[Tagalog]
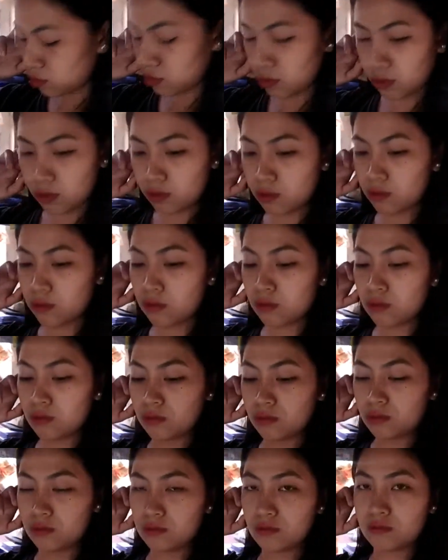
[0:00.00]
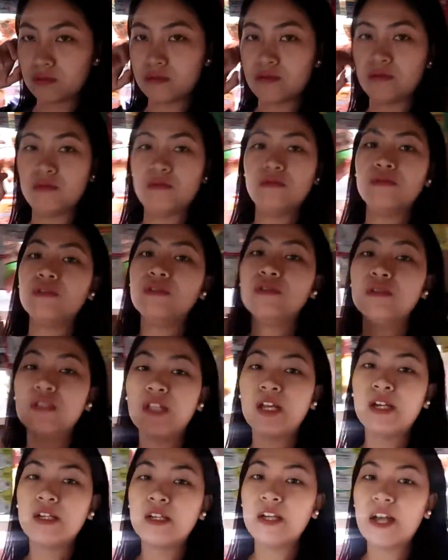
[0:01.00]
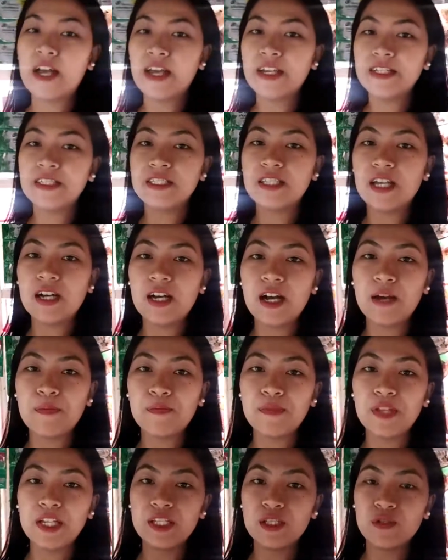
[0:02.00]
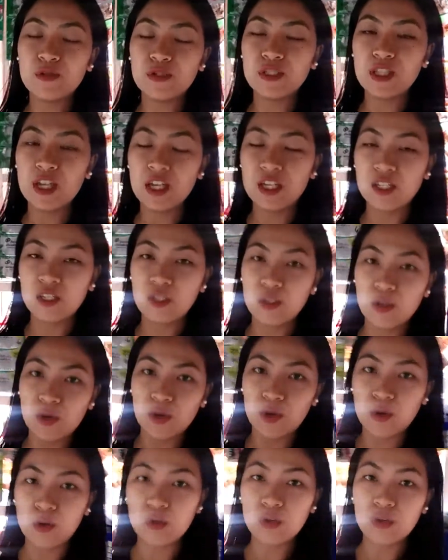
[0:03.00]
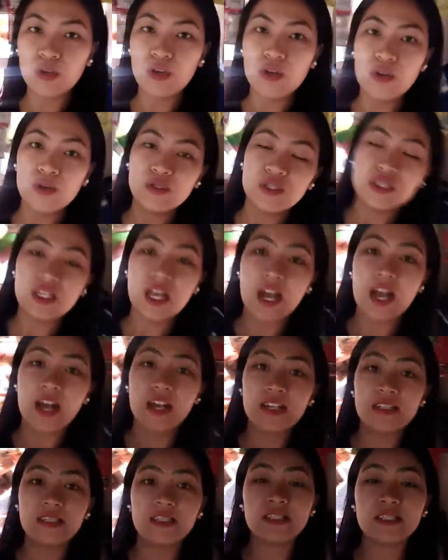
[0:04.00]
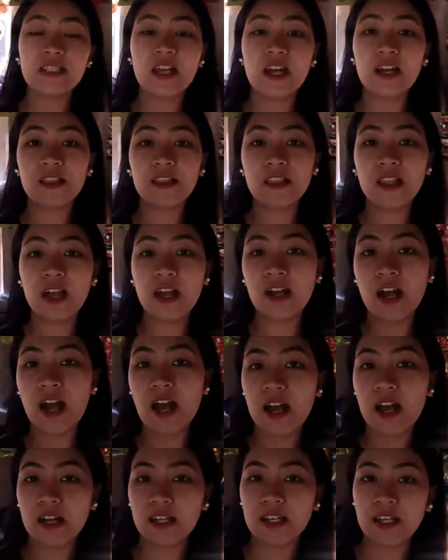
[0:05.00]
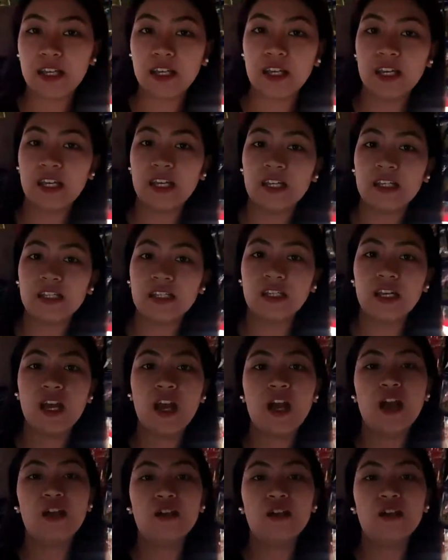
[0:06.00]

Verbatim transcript: So, yun lang guys, ang update ko sa inyo sa stock ng aking